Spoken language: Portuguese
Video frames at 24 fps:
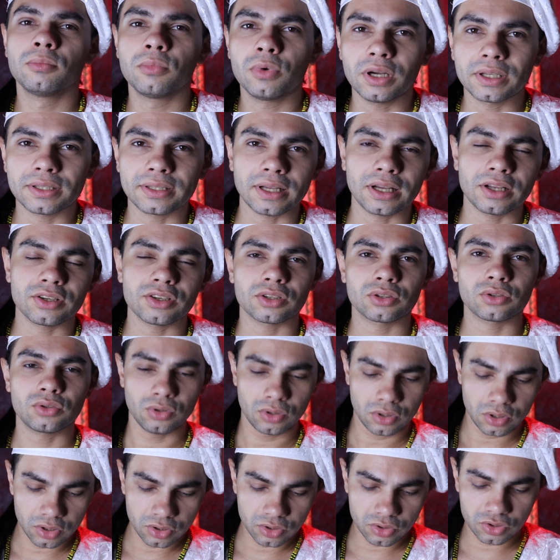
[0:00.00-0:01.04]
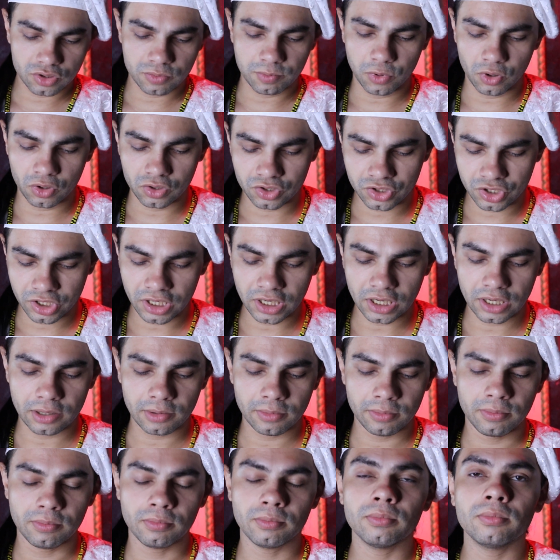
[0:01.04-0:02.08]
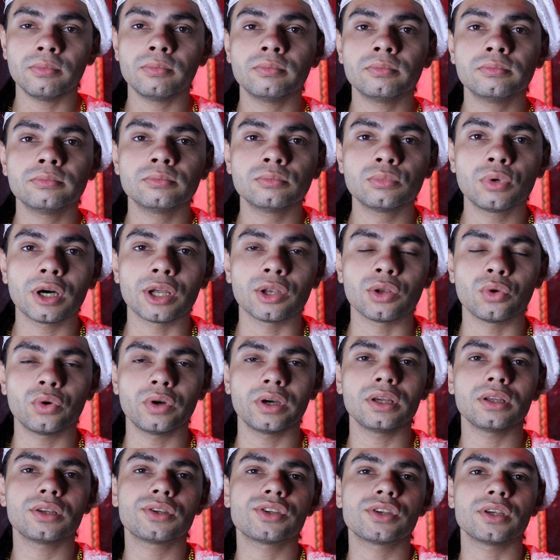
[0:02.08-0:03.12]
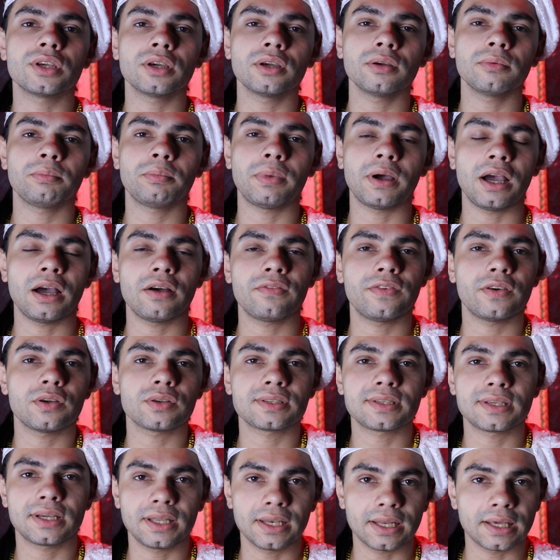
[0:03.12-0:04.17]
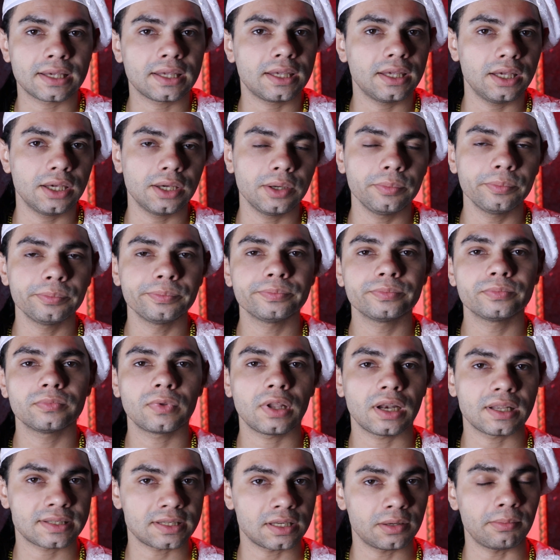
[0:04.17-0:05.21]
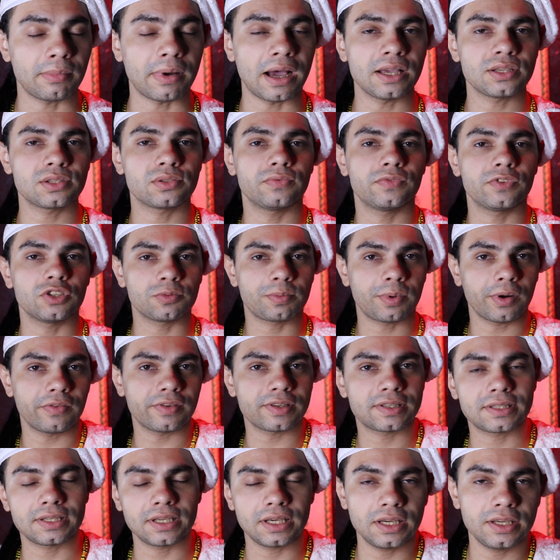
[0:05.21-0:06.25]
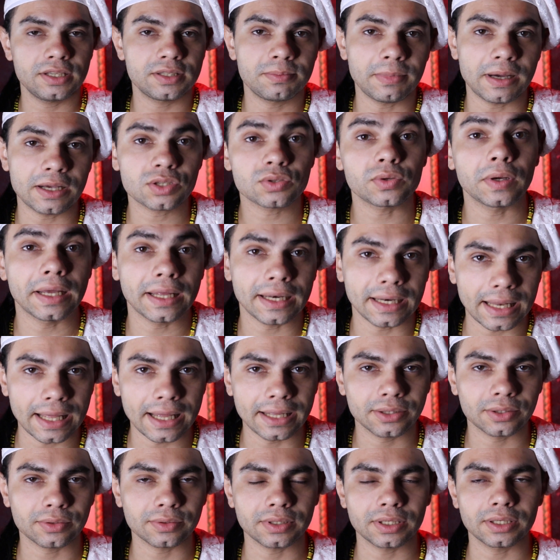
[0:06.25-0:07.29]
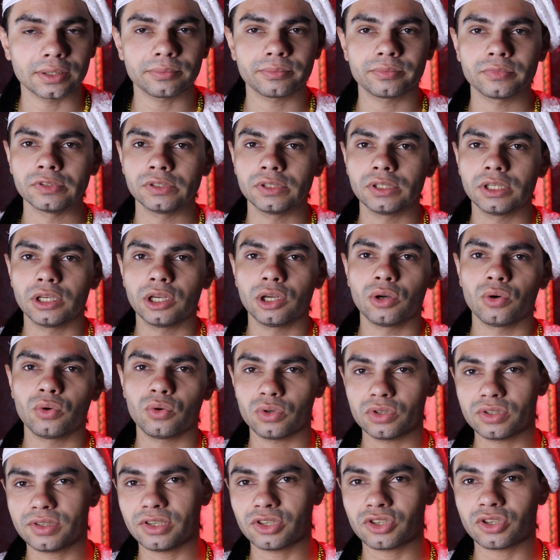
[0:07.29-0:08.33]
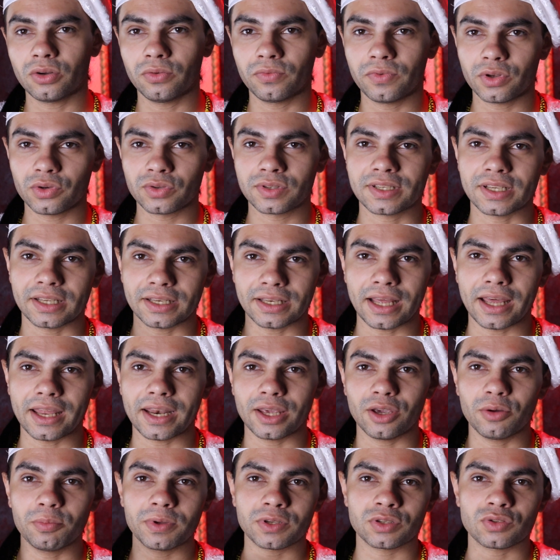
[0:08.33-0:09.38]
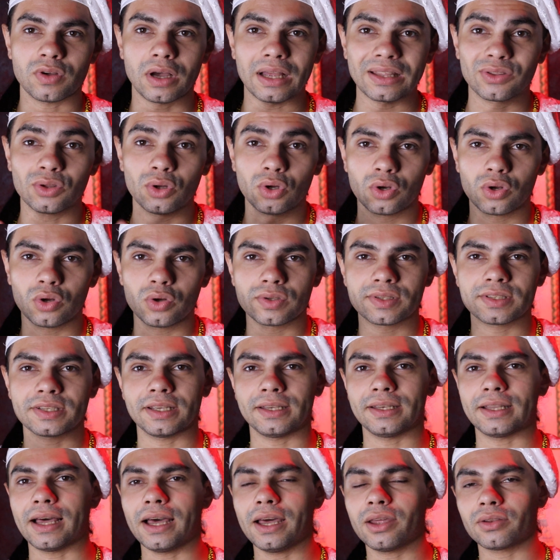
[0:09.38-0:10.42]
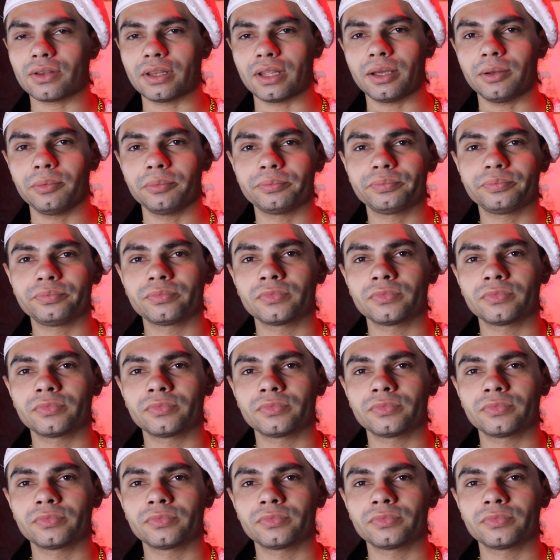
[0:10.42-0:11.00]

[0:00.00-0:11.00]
Boa tarde a todos, bom dia, boa noite. Para Rafael Cigano aqui, trazendo mais um vídeo para vocês, mais um relato, né? Hoje vocês estão vendo o cenário aí, o pessoal adorou o cenário, né?